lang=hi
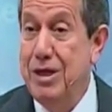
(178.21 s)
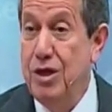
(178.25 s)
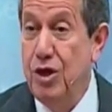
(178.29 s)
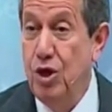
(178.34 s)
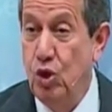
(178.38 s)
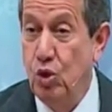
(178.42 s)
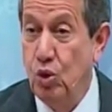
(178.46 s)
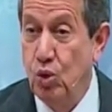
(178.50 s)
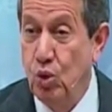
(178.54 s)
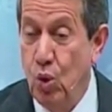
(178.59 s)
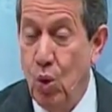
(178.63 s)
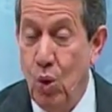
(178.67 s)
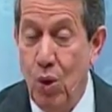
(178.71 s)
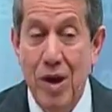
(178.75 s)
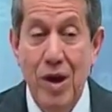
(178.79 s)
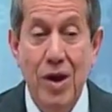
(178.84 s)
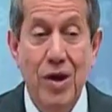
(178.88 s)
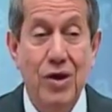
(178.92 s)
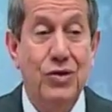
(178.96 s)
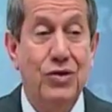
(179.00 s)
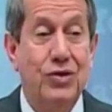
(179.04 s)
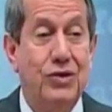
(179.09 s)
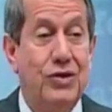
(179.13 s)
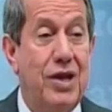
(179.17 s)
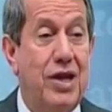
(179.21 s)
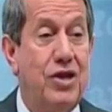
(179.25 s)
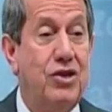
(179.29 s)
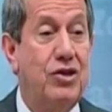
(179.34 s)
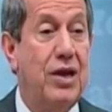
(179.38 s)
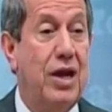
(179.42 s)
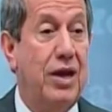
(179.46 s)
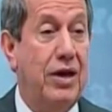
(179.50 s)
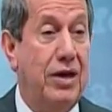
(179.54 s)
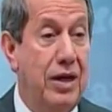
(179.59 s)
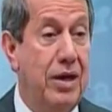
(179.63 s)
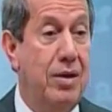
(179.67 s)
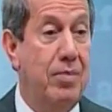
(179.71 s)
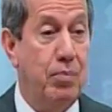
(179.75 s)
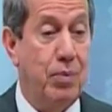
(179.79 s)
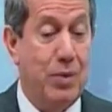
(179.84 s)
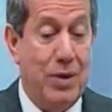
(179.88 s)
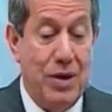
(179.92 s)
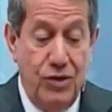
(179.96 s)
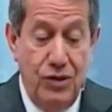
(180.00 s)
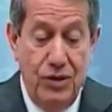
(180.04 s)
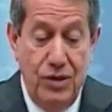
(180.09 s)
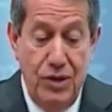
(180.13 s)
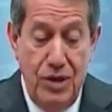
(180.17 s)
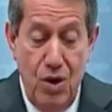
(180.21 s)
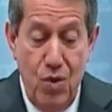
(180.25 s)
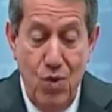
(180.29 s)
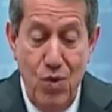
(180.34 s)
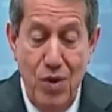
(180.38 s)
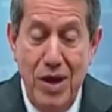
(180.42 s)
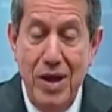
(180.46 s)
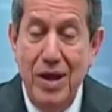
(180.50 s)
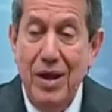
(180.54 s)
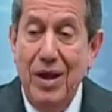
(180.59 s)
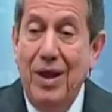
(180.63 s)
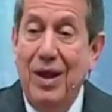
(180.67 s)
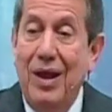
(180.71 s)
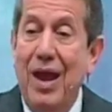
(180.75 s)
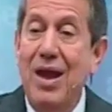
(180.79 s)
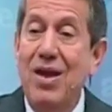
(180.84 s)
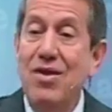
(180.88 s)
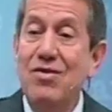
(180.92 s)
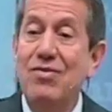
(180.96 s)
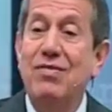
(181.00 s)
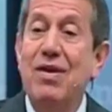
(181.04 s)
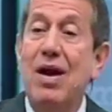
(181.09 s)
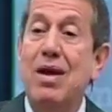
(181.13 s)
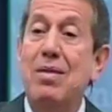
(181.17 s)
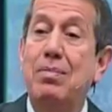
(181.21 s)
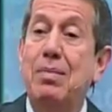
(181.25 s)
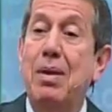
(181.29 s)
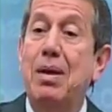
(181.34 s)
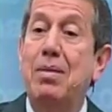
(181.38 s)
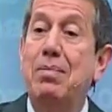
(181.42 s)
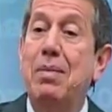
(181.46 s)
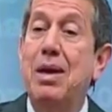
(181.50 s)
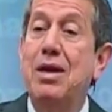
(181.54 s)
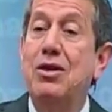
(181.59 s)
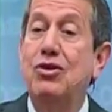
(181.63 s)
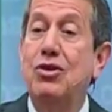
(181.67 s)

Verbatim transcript: असल में साफ है नहीं तो हम में से कोई भी